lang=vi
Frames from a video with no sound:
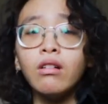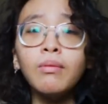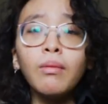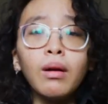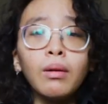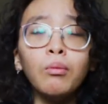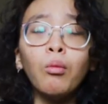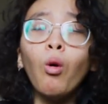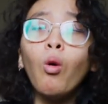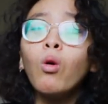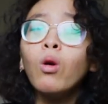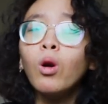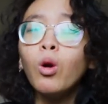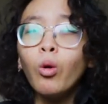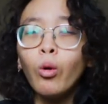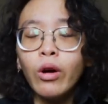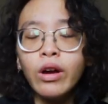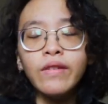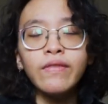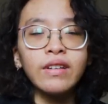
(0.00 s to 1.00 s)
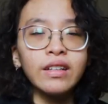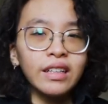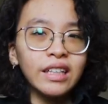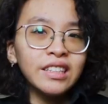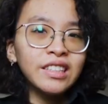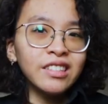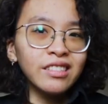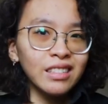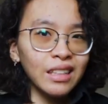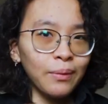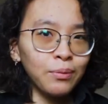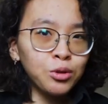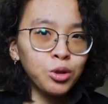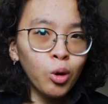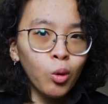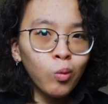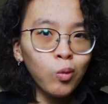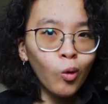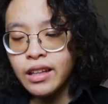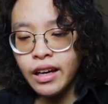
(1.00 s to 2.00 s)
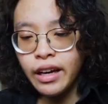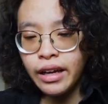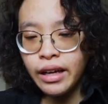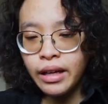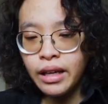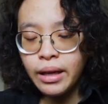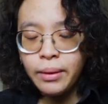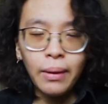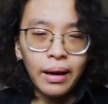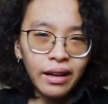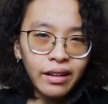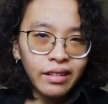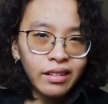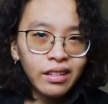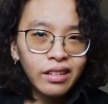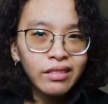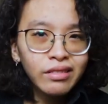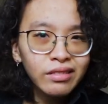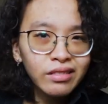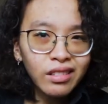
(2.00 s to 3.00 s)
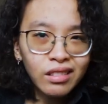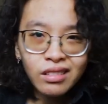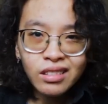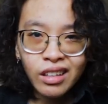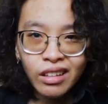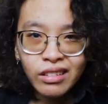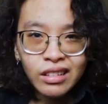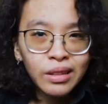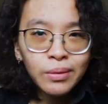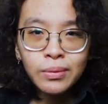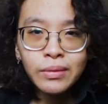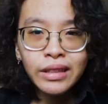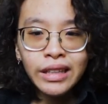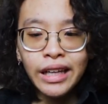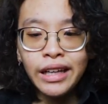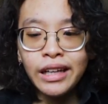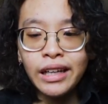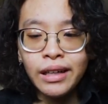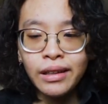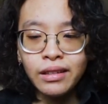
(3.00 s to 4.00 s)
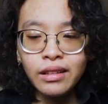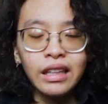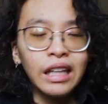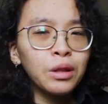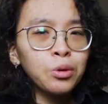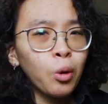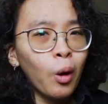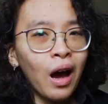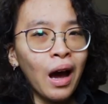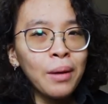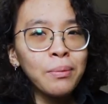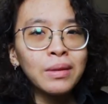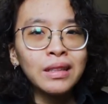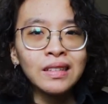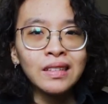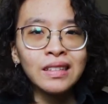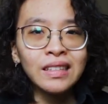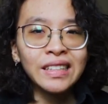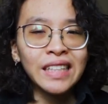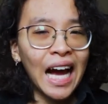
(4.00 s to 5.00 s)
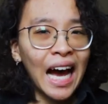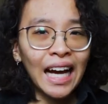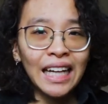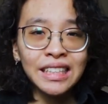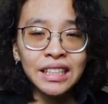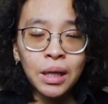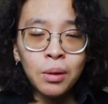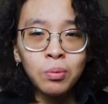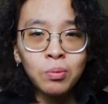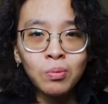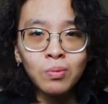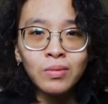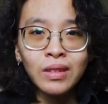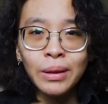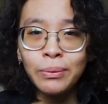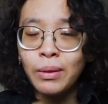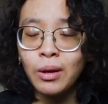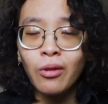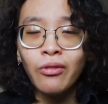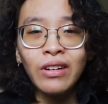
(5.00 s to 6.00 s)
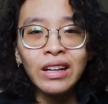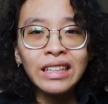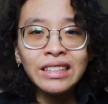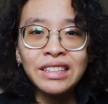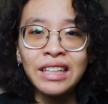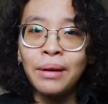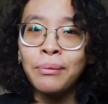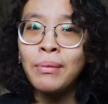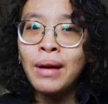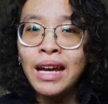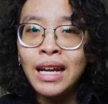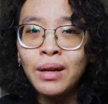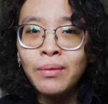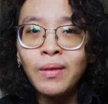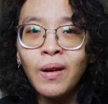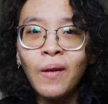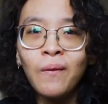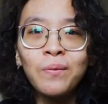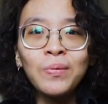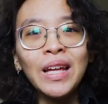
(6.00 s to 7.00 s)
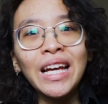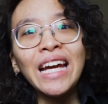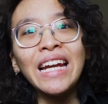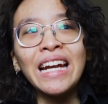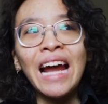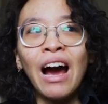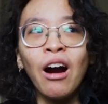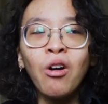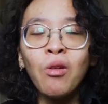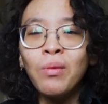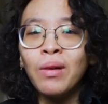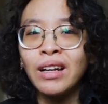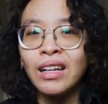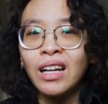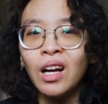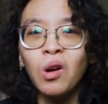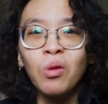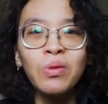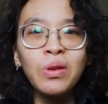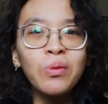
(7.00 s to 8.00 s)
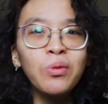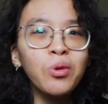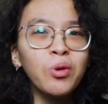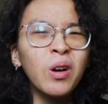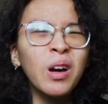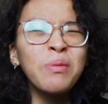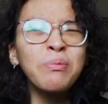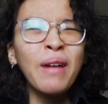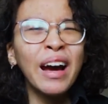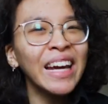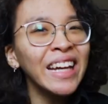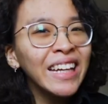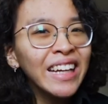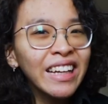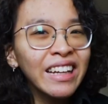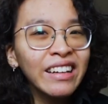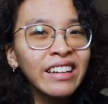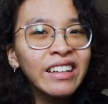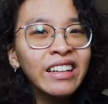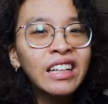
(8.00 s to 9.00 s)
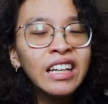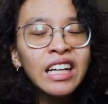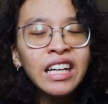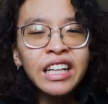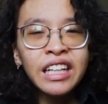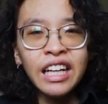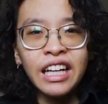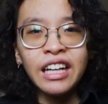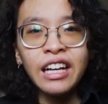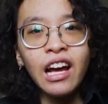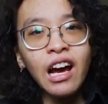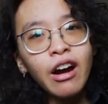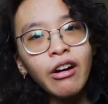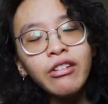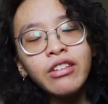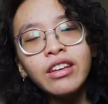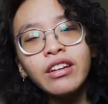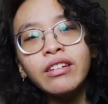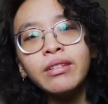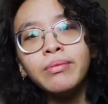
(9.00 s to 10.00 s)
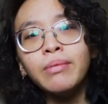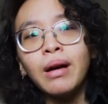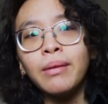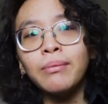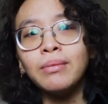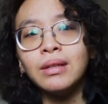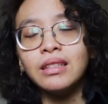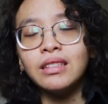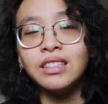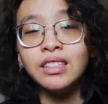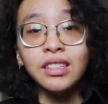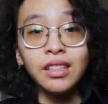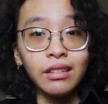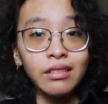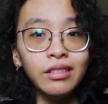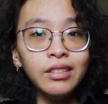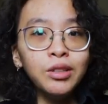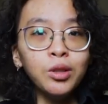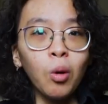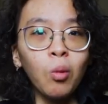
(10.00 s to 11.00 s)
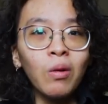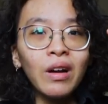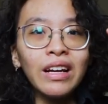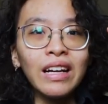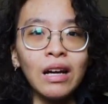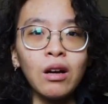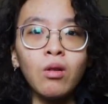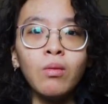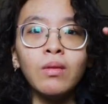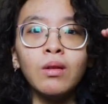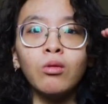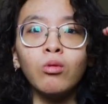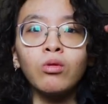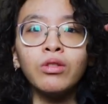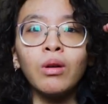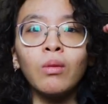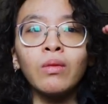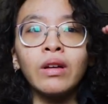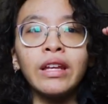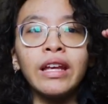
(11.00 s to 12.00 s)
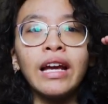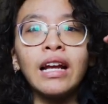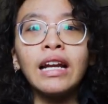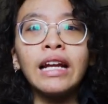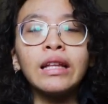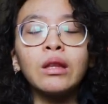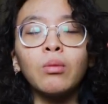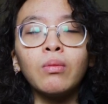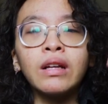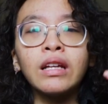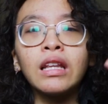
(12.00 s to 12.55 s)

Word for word: nữa mình muốn lưu ý về cái sự tập trung, thì các bạn cứ tưởng tượng giống như vậy nè, điện thoại mình xài xong thì mình cũng phải đi sạc pin đúng không? Thì cái não của mình nó cũng giống như một cái máy vậy đó. Thì nếu như mà mình sử dụng cái não của mình trong thời gian liên